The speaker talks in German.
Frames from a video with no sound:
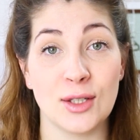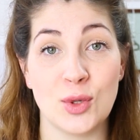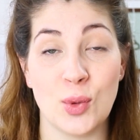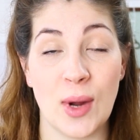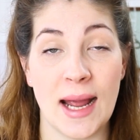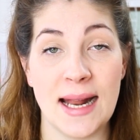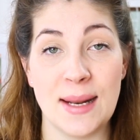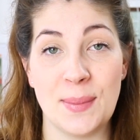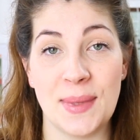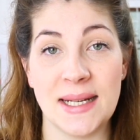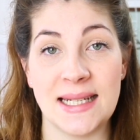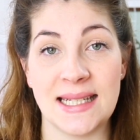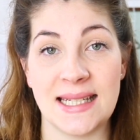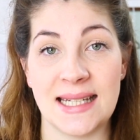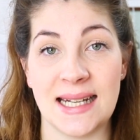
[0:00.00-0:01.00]
aktuell
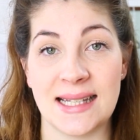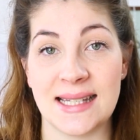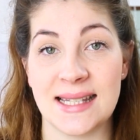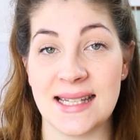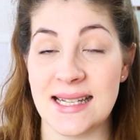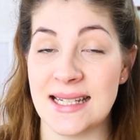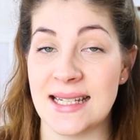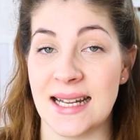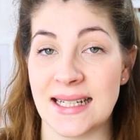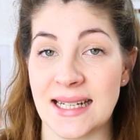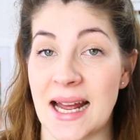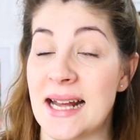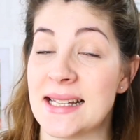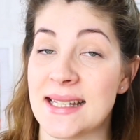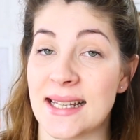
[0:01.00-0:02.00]
bin ich jetzt in der
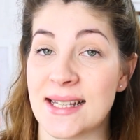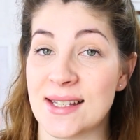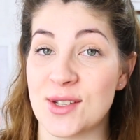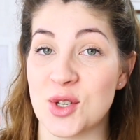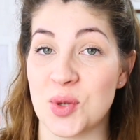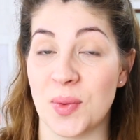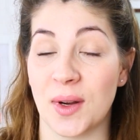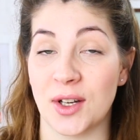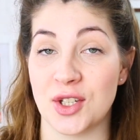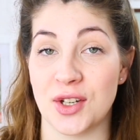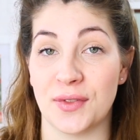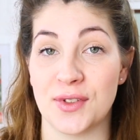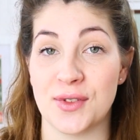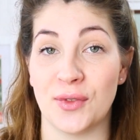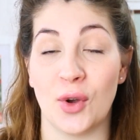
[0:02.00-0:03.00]
30.
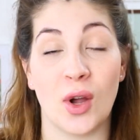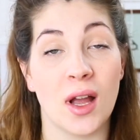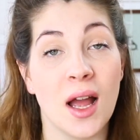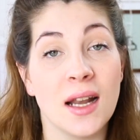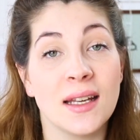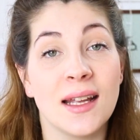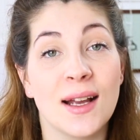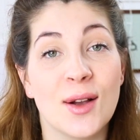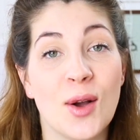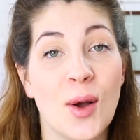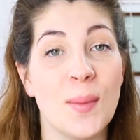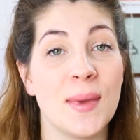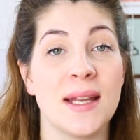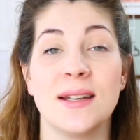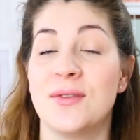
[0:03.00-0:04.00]
Schwangerschaftswoche
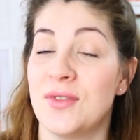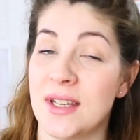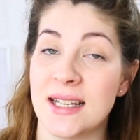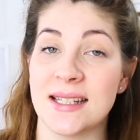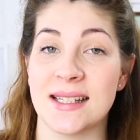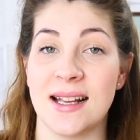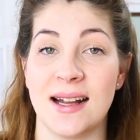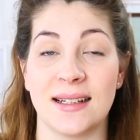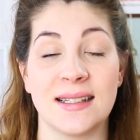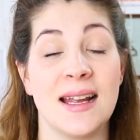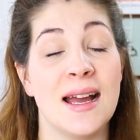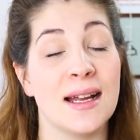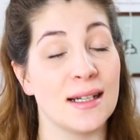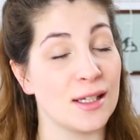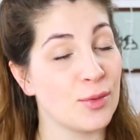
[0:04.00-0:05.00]
angekommen. Wie gesagt,
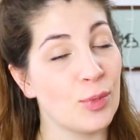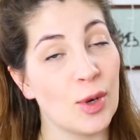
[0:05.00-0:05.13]
das